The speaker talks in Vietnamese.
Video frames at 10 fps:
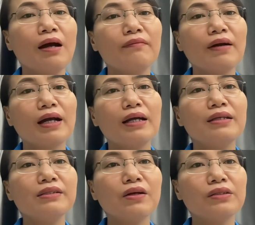và cái
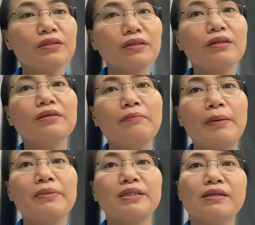lý do thứ tư mà
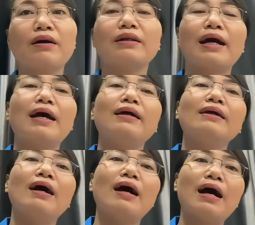mình chọn cái
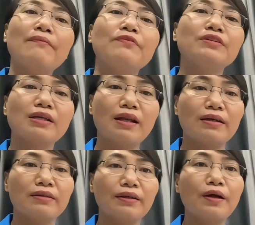à, app
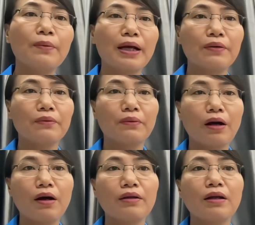Futureland để đồng hành cùng
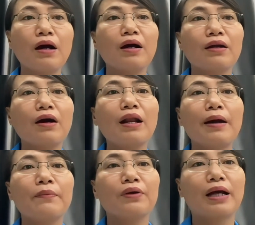con đó là
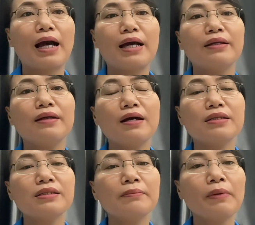một cái à,
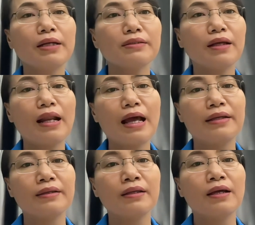sứ mệnh rất là
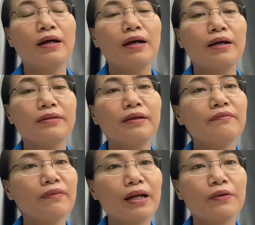à,
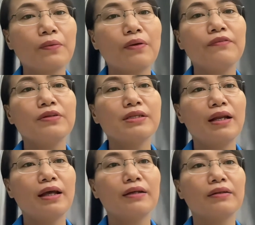nhân văn của
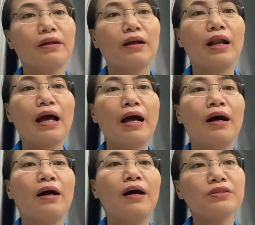Futureland đó là
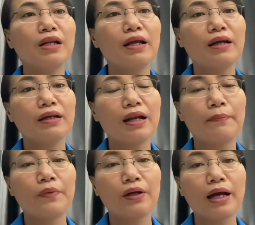Futureland là
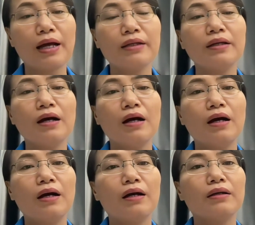một cái
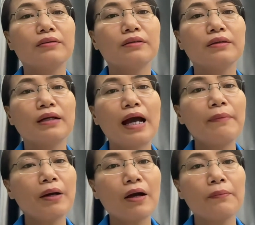ờ,
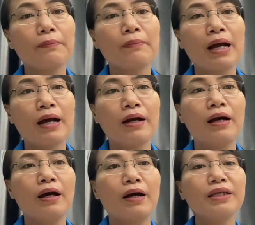app học mà
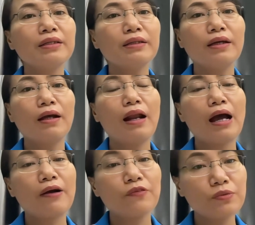ý nghĩa
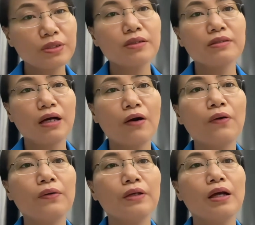là phụng sự xã
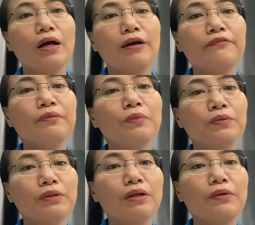hội vì mục
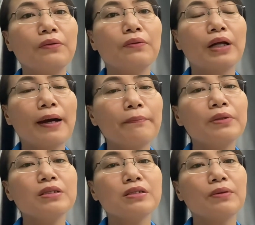tiêu
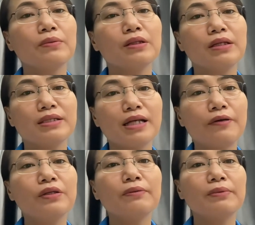50 triệu người giao
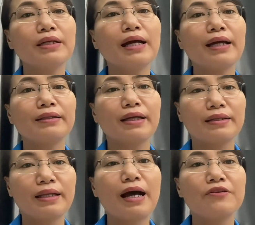tiếp tiếng Anh
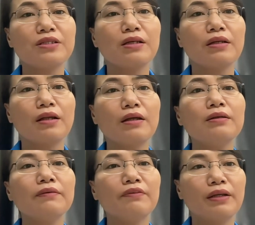thành thạo trên đất
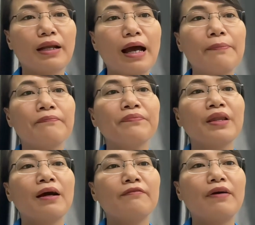nước Việt Nam
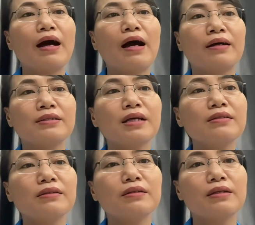và xây
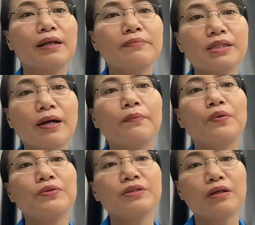dựng 500
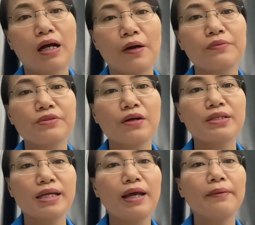ngôi trường học cho
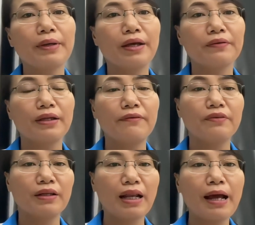trẻ em nghèo tại
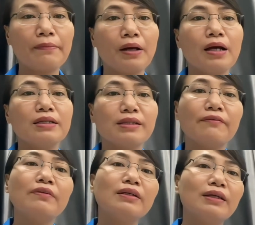Việt Nam chính
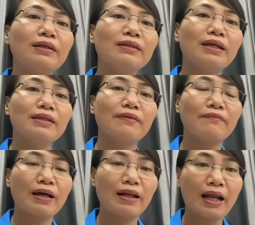vì cái ý nghĩa nhân
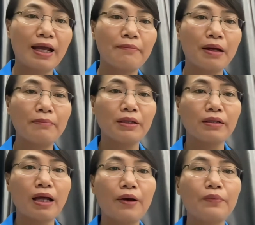văn này mà mình
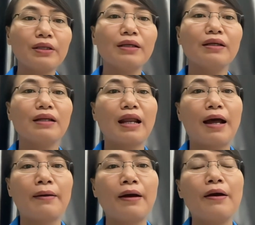đã quyết định
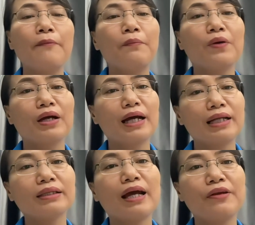là một cái
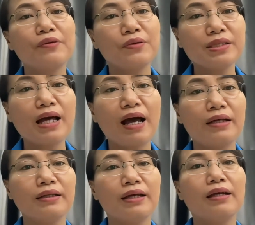cánh tay nối dài
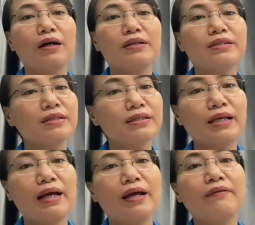để uh, chia chia
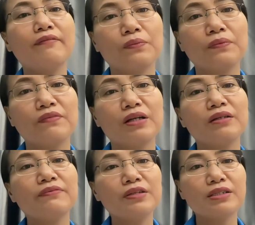sẻ
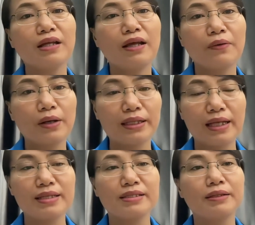với Futureland hoàn
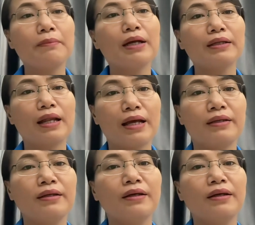thành sứ mệnh này